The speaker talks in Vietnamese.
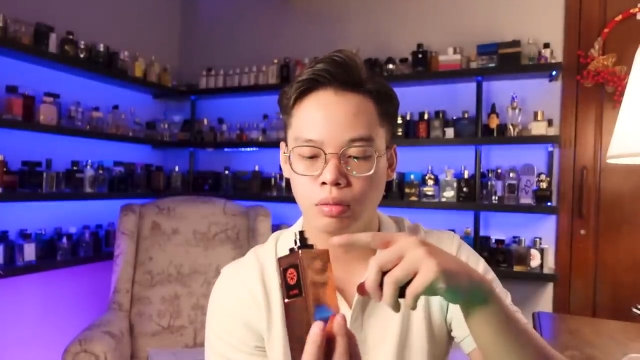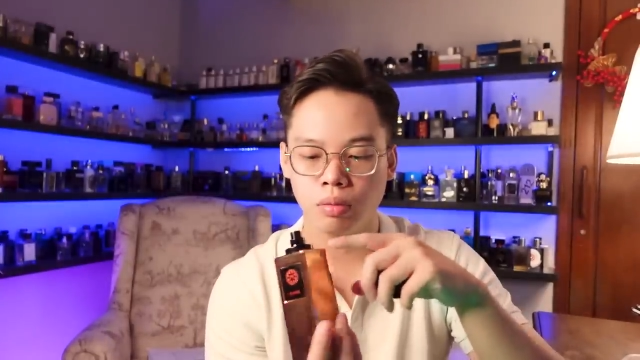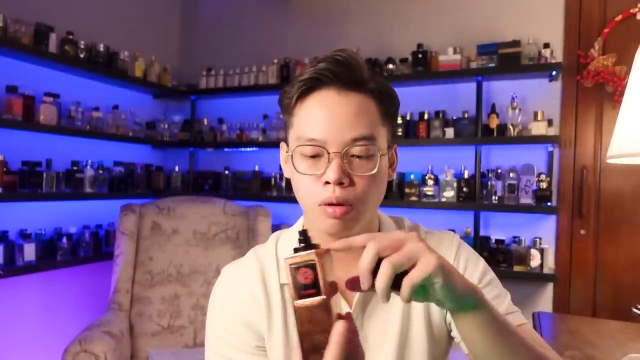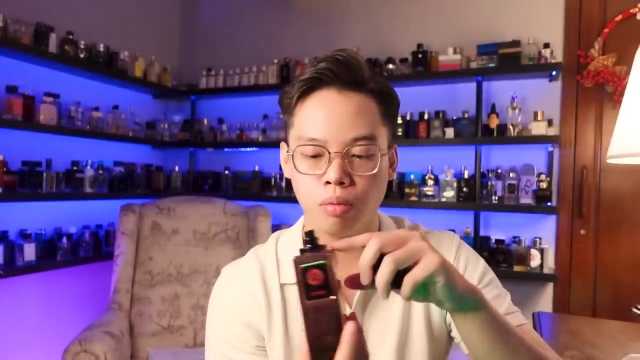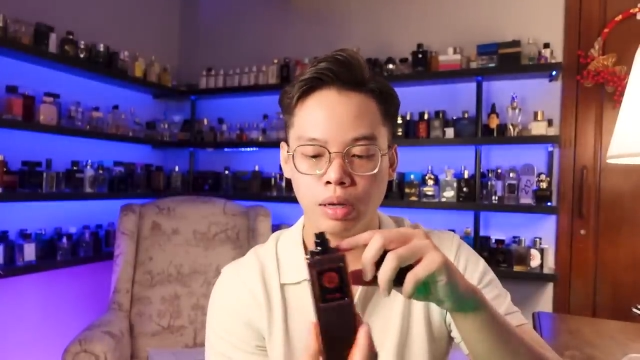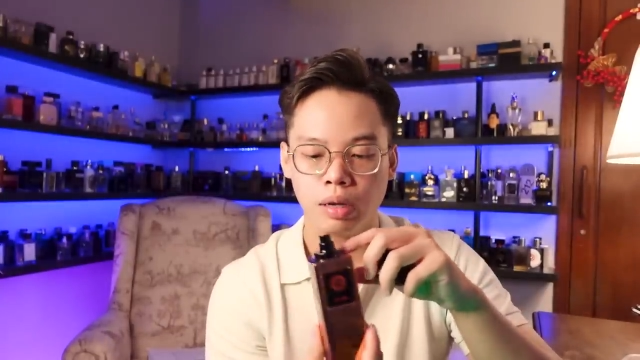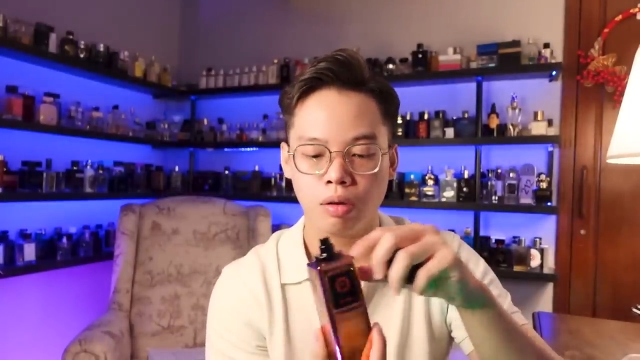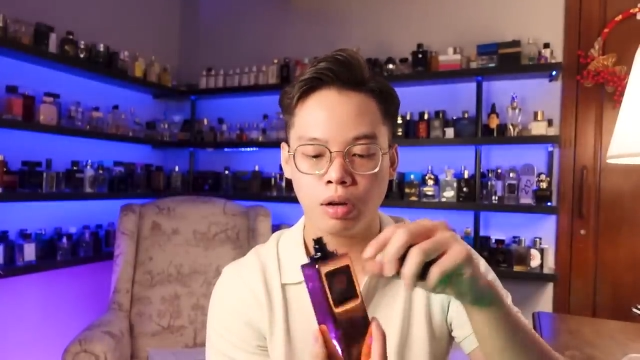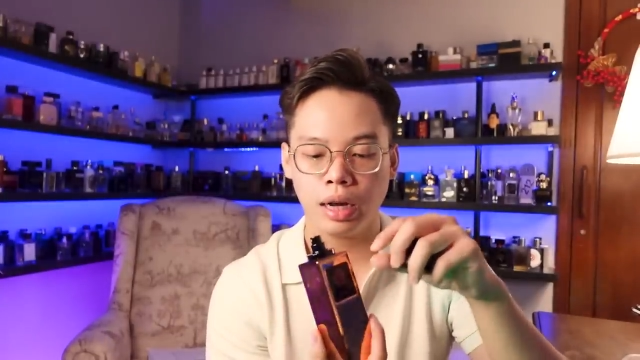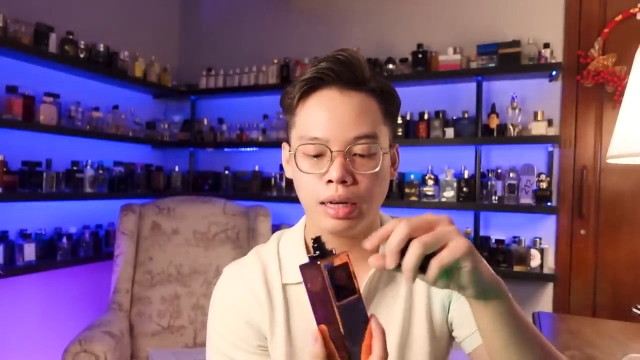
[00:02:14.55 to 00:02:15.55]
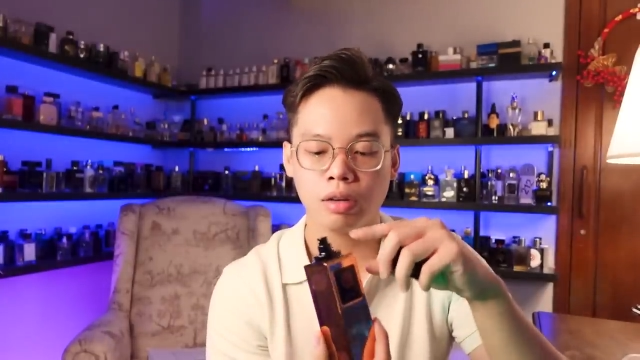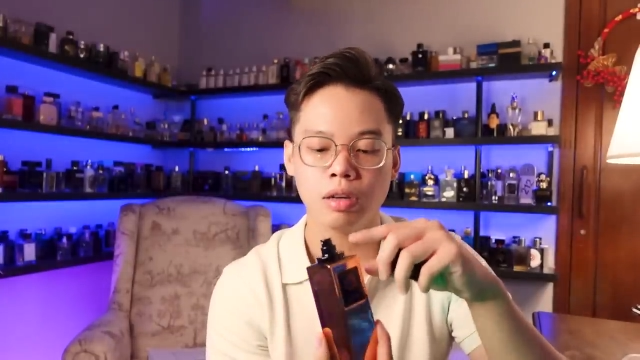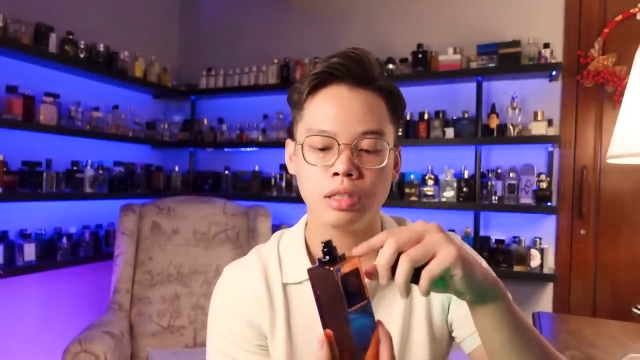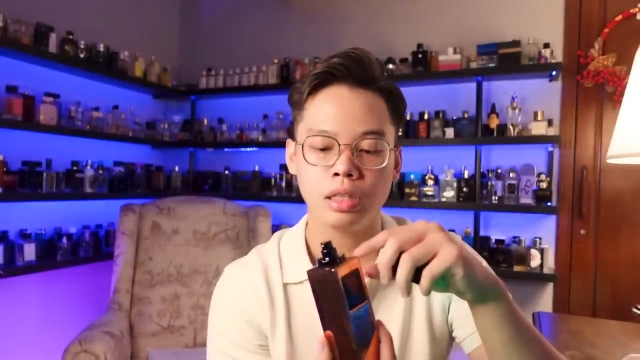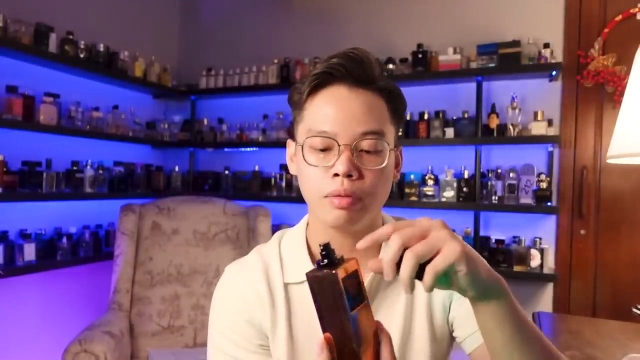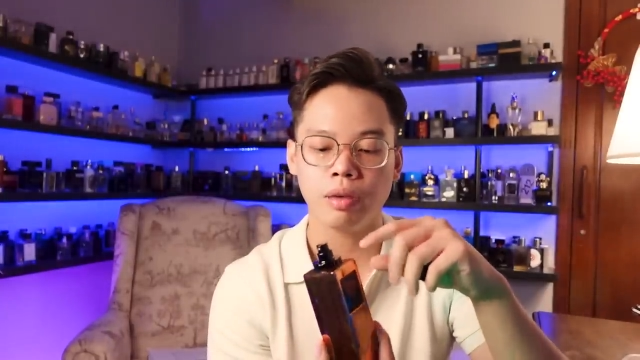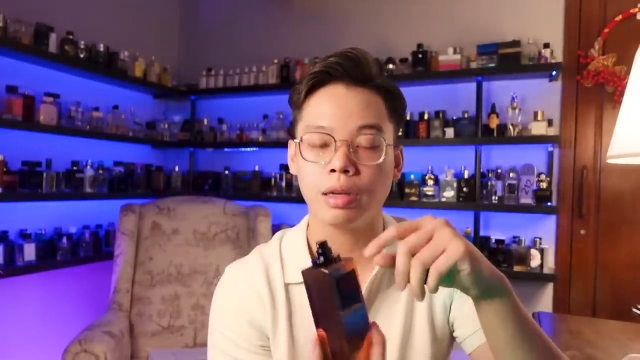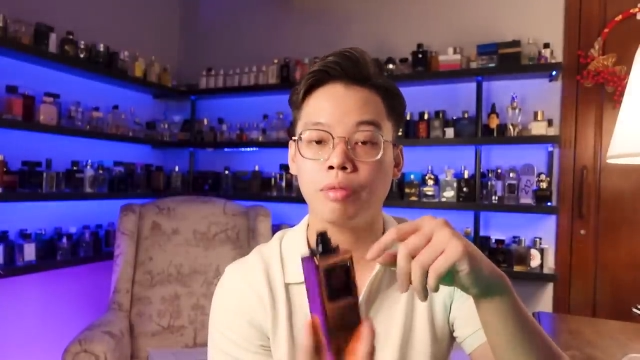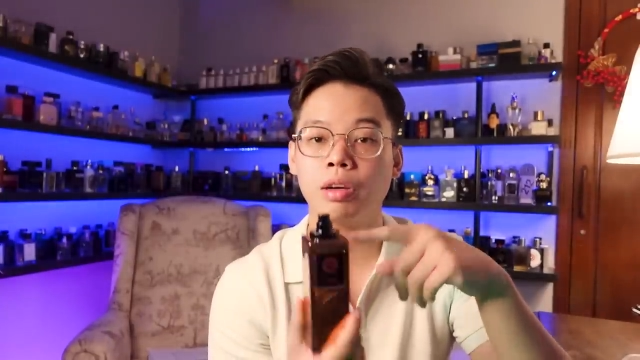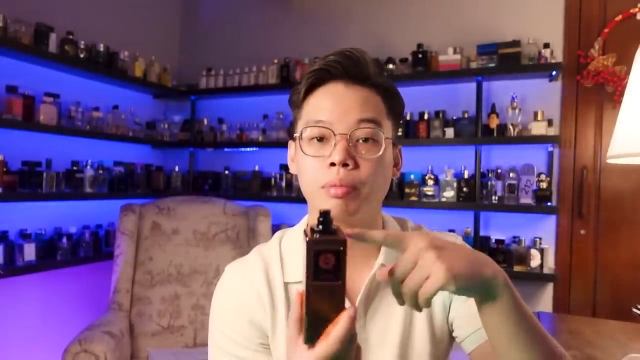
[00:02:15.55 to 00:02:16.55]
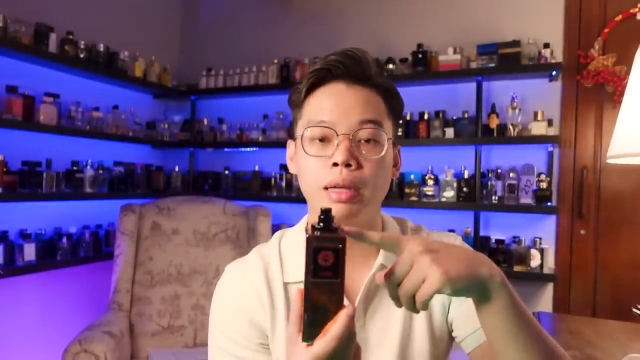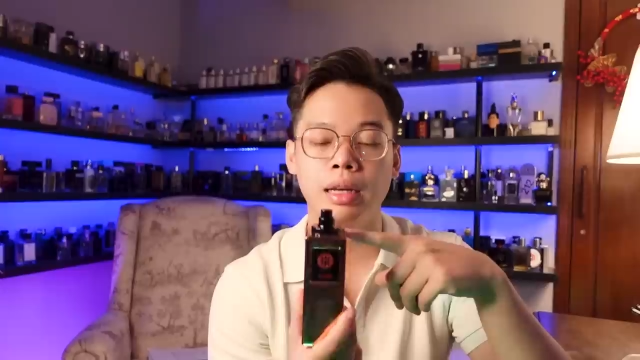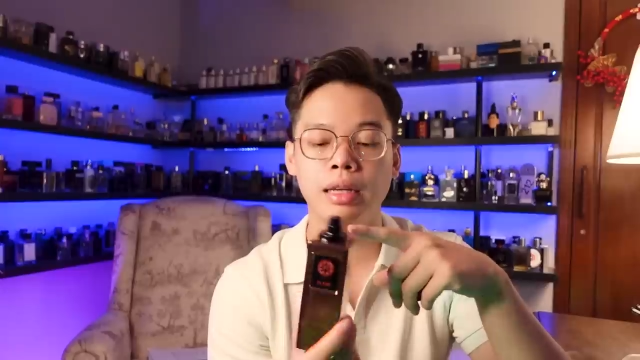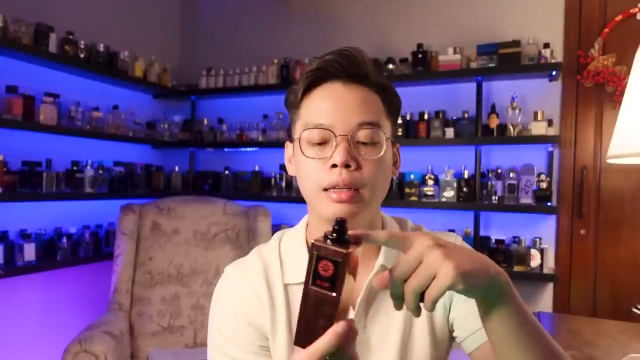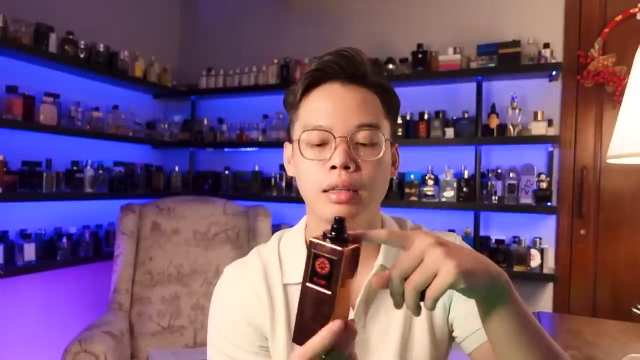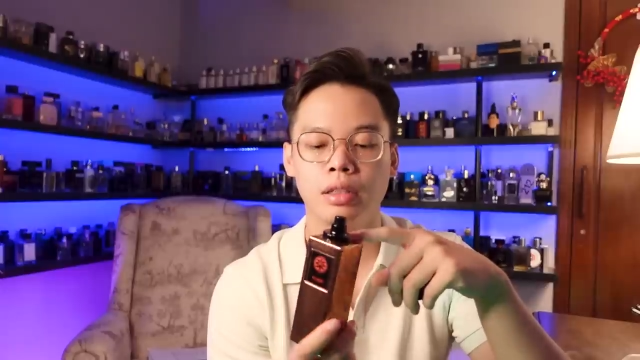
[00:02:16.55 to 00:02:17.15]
cũng không thấy có cái ảnh hưởng gì về cái việc bị lích